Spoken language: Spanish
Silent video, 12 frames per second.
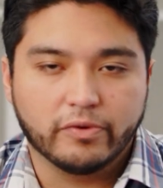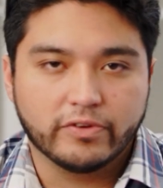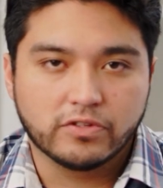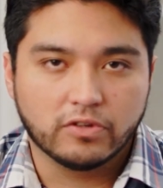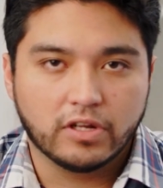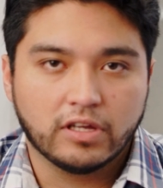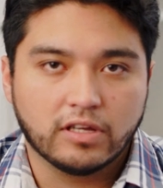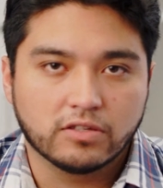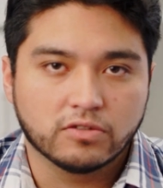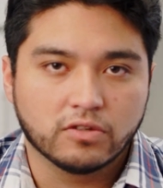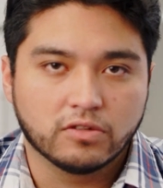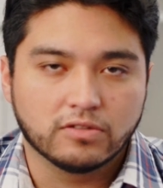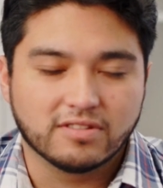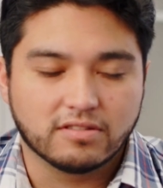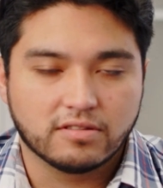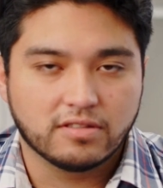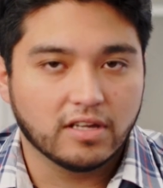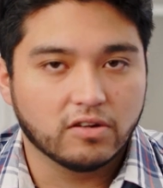profesores que son
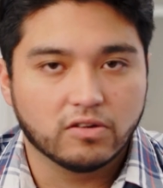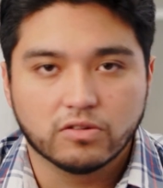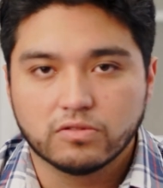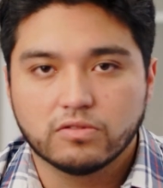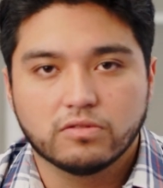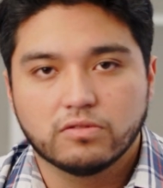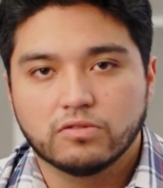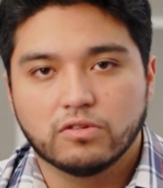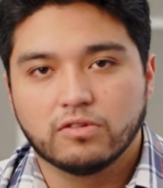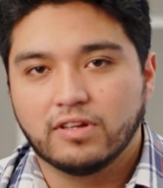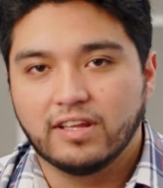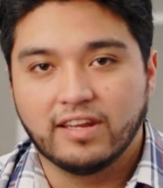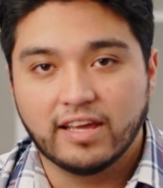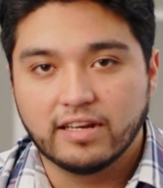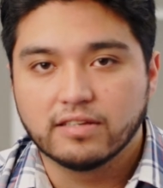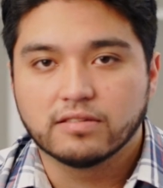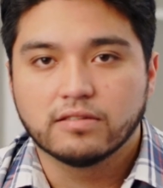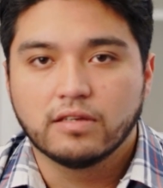secos, que son
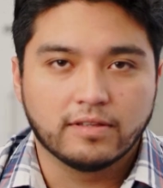geniales,